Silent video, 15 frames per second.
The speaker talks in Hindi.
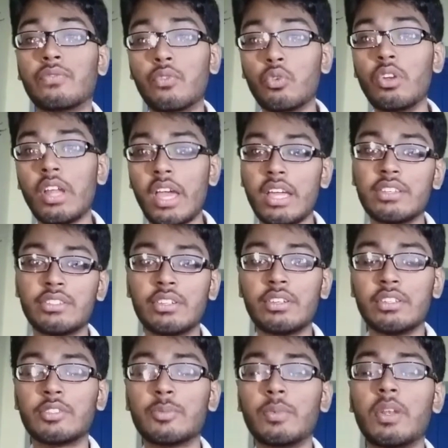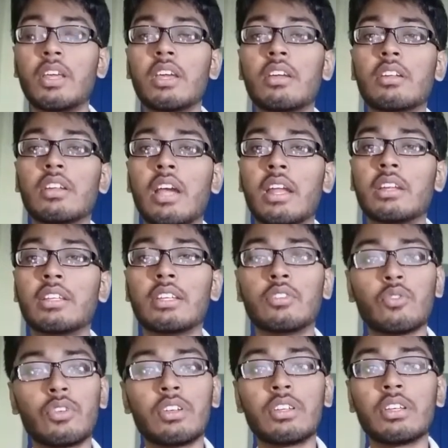फुल एच डिस्प्ले नाइनटीन
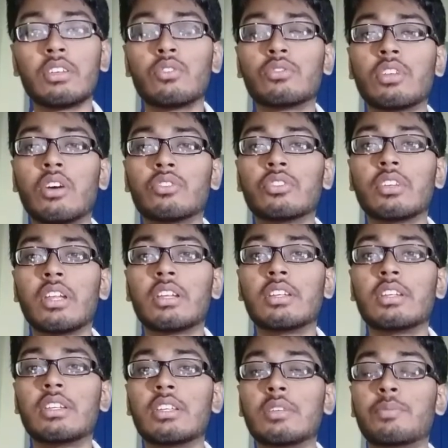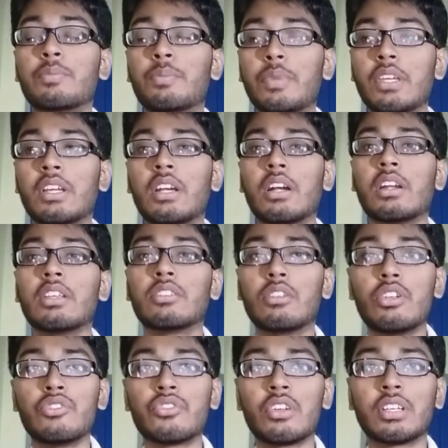ट्वेंटी इंटू थाउजेंड एट्टी पी का
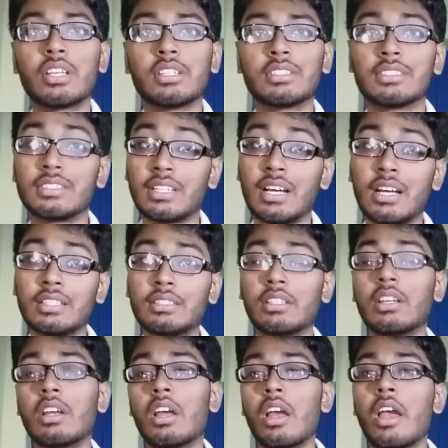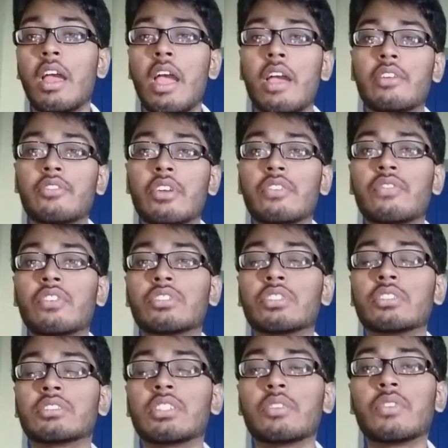रेजोल्यूशन के साथ एंड्रॉयड
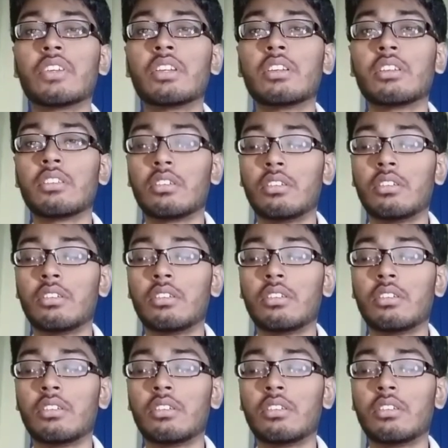वर्जन सेवन